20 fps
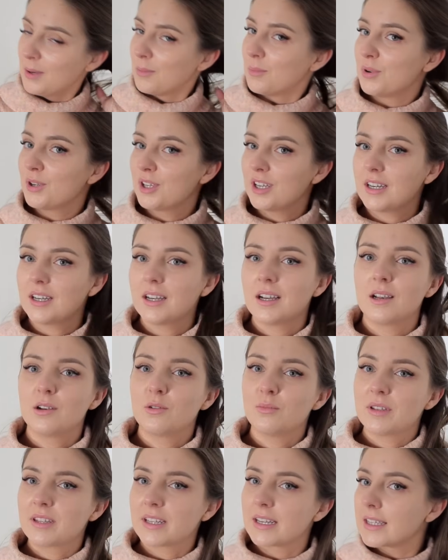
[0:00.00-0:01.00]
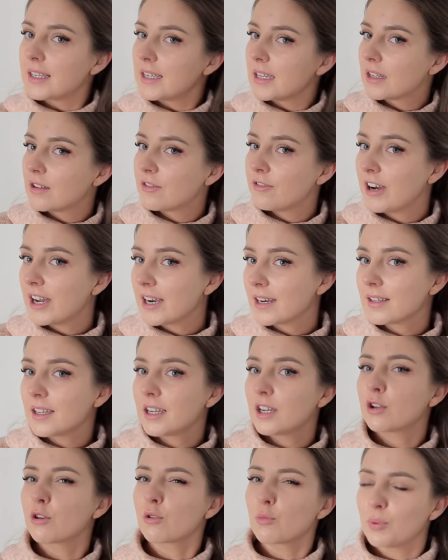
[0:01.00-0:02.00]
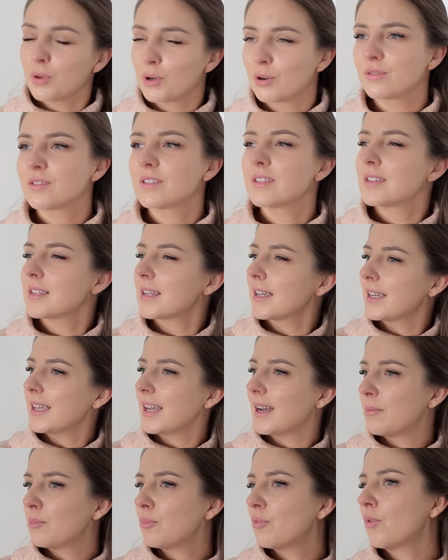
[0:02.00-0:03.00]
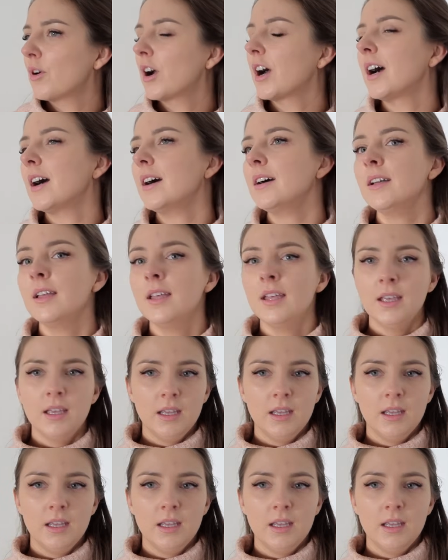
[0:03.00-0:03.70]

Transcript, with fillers: bo ja lubię takie twarde, chrupiące jabłka